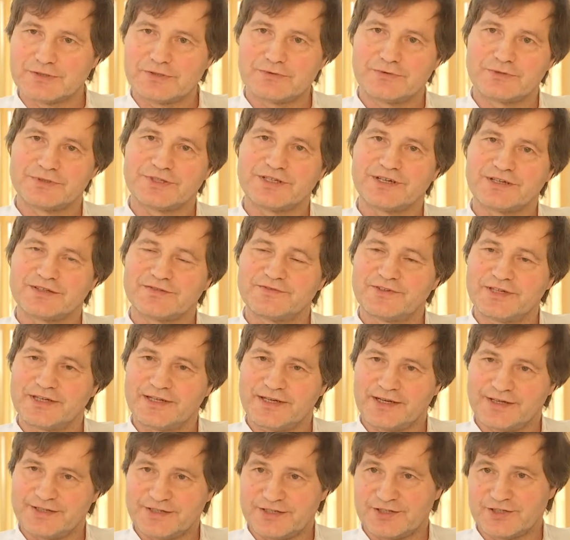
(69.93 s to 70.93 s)
Und dann
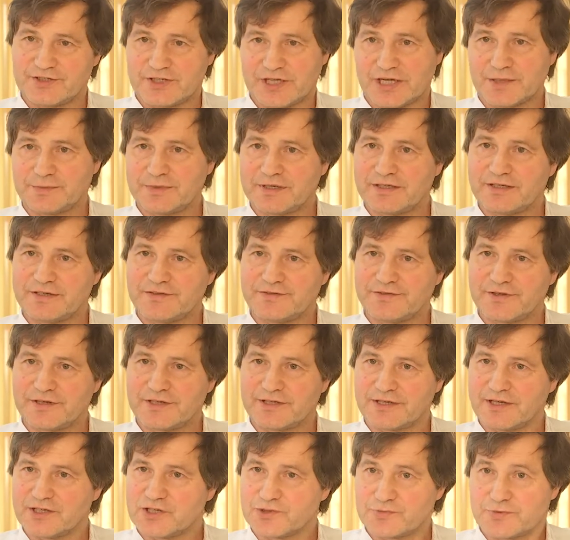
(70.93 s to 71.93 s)
vielleicht die Sterbehilfe
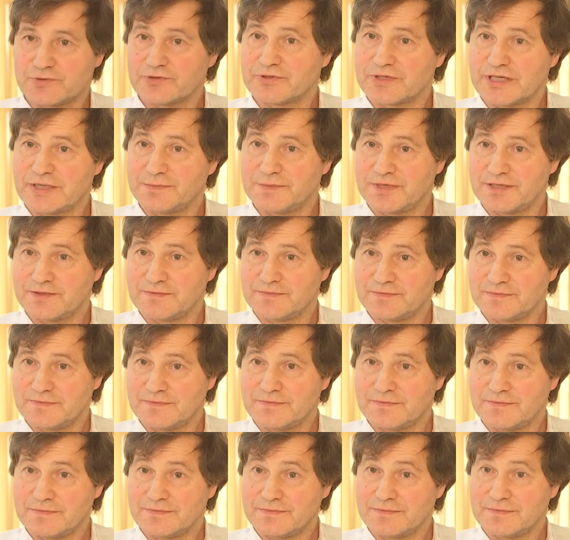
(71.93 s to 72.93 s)
in Anspruch nehmen
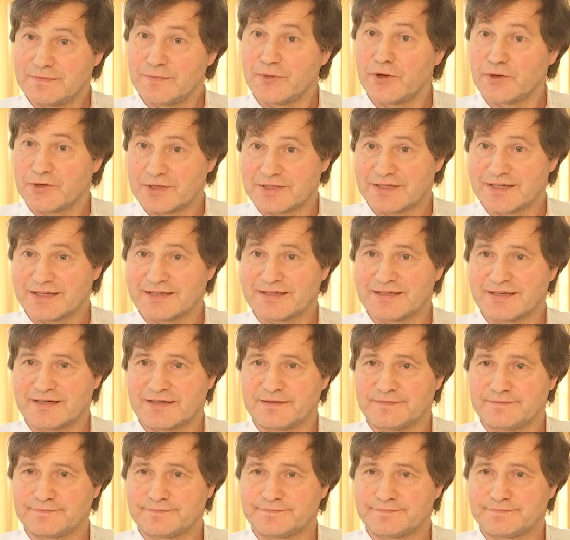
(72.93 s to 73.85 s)
möchten. Ja?